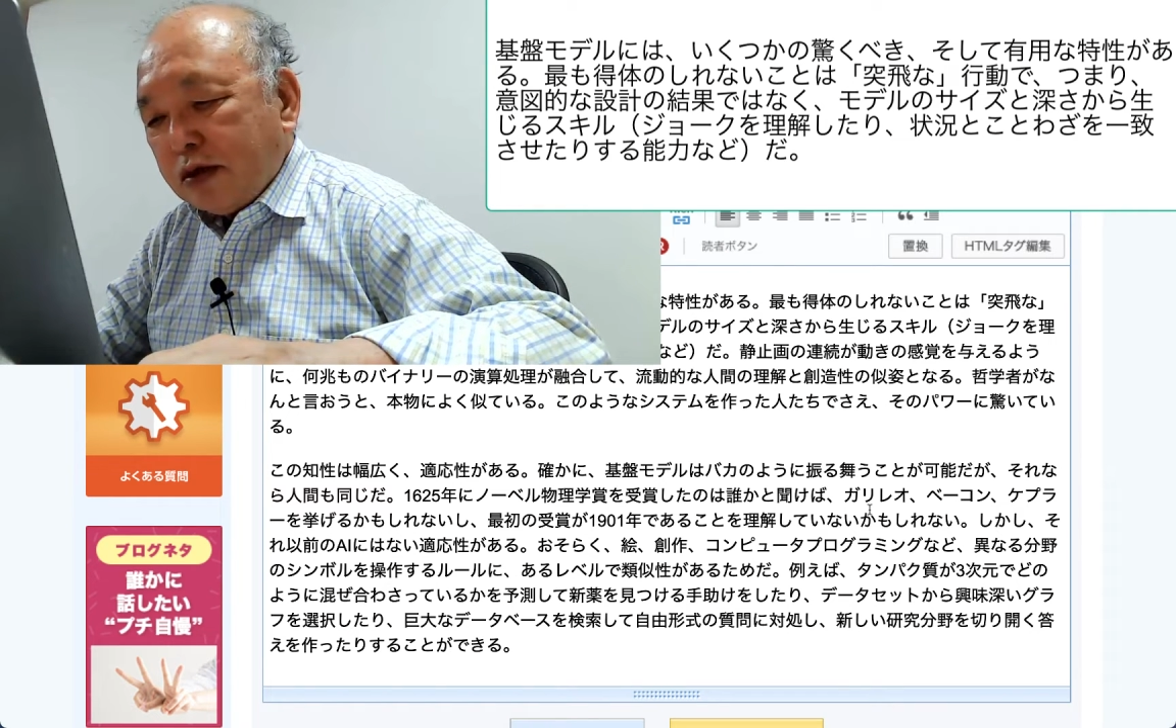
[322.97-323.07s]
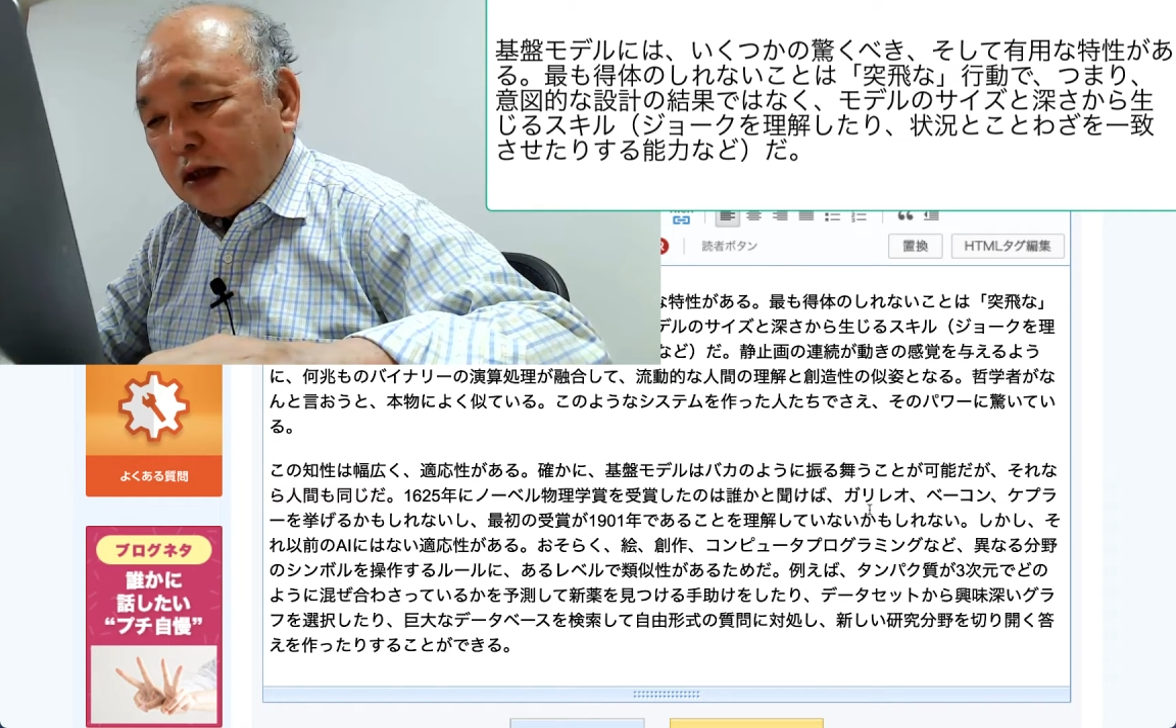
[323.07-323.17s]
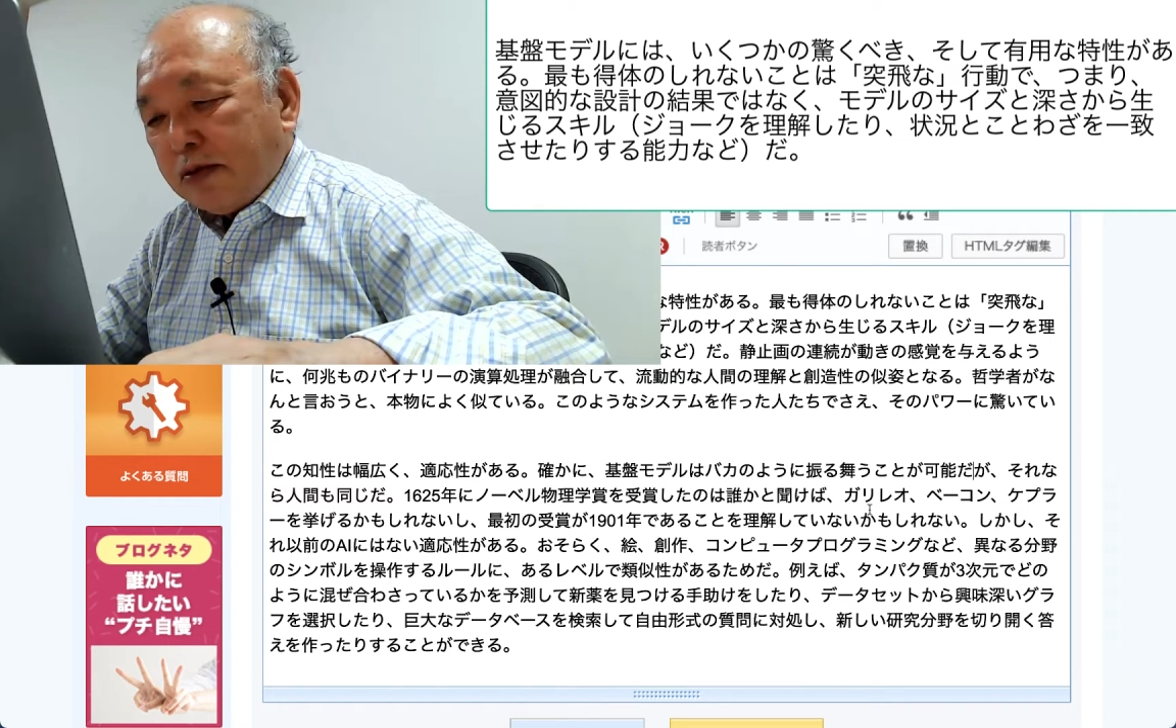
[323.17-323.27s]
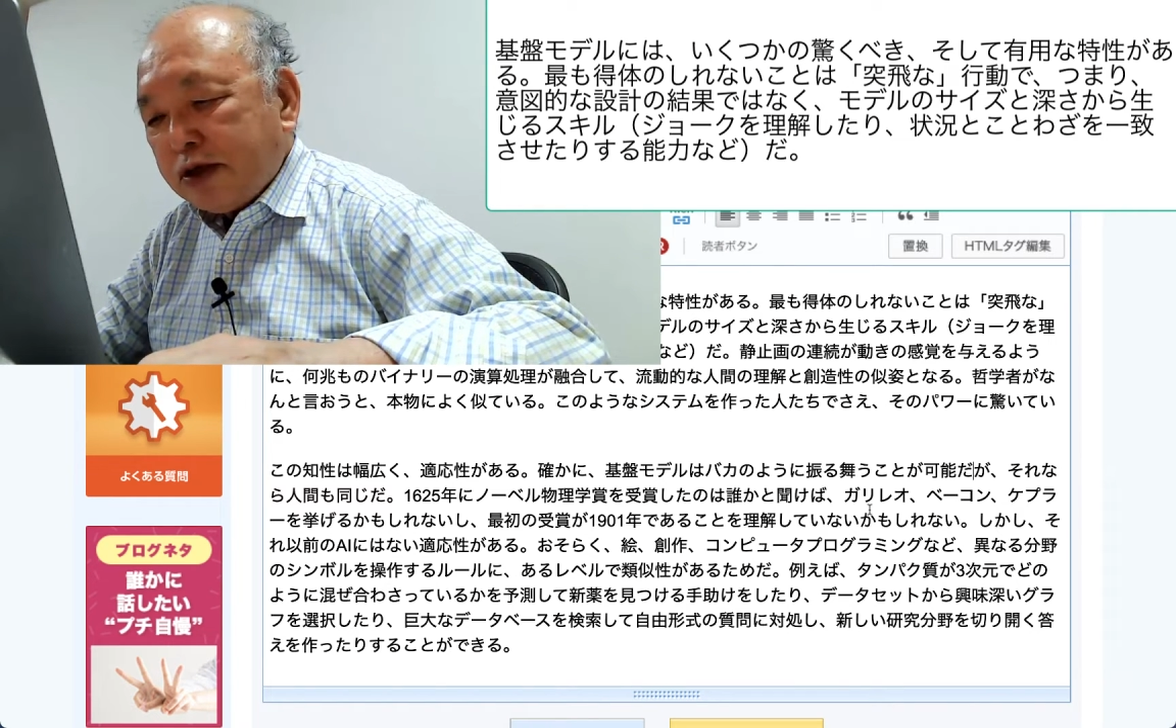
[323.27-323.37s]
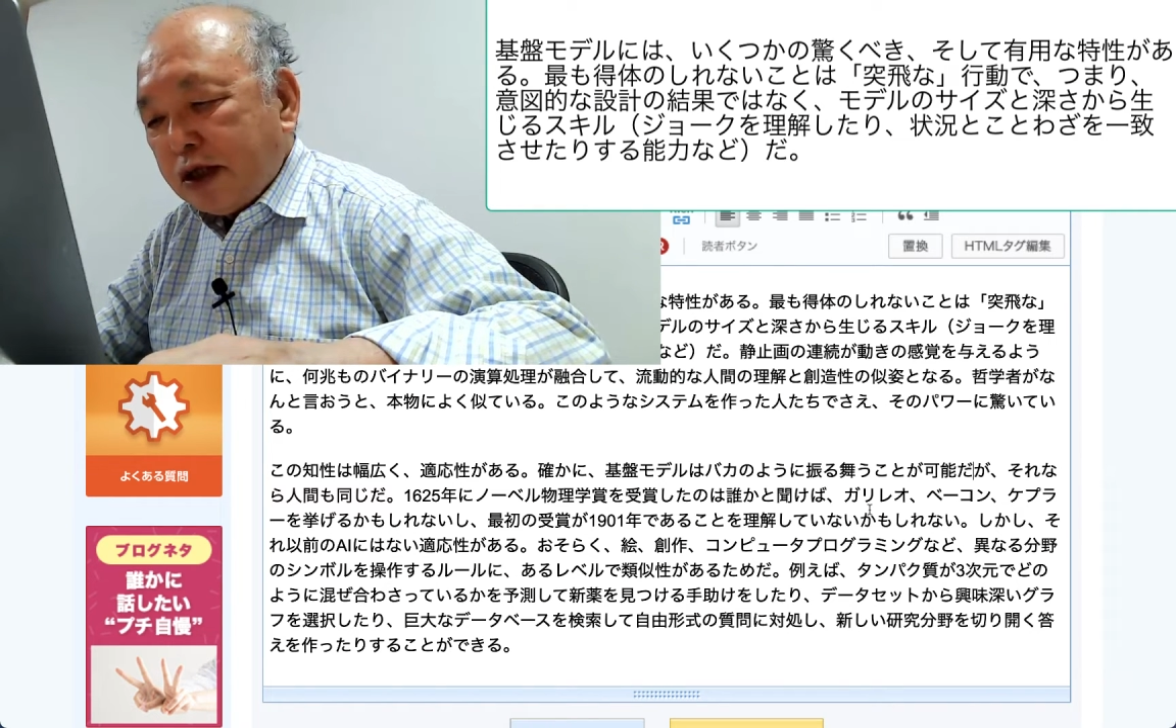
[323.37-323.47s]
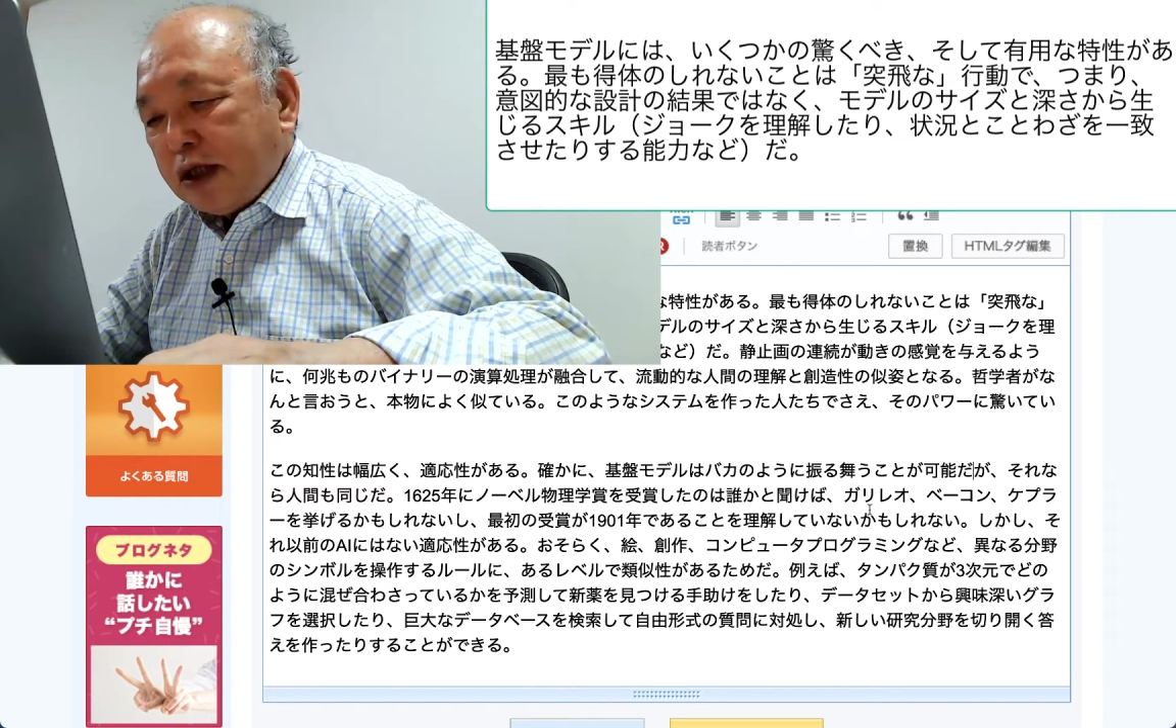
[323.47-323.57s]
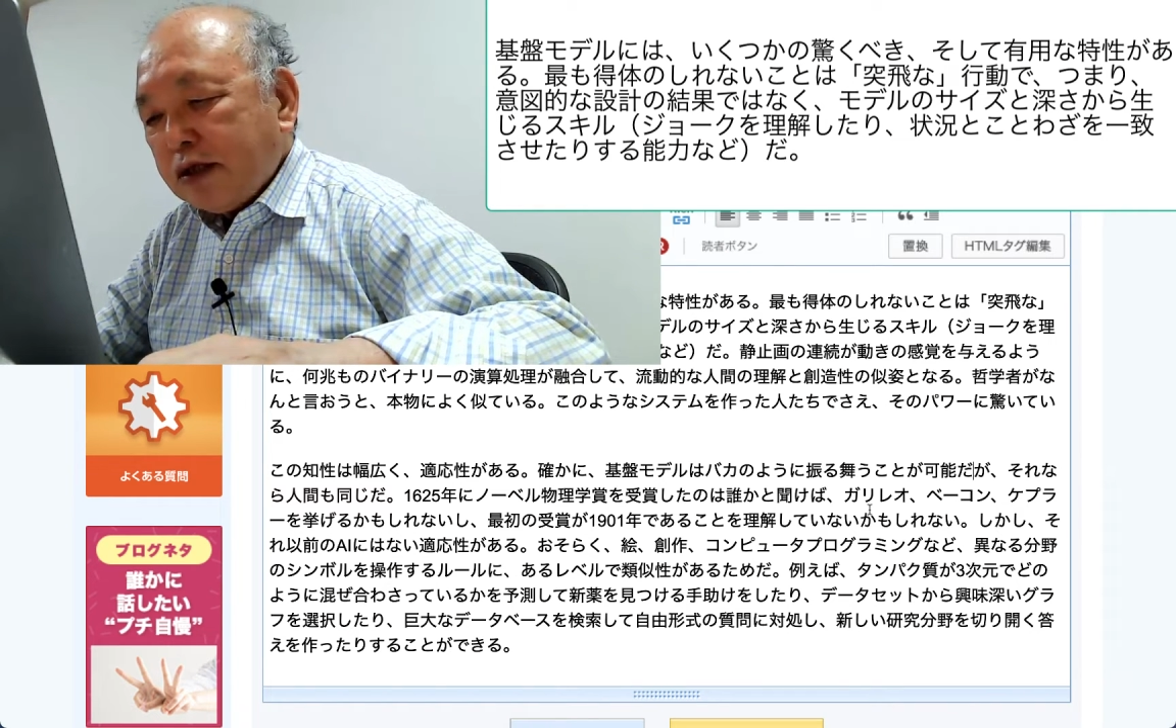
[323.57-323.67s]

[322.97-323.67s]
かもしれない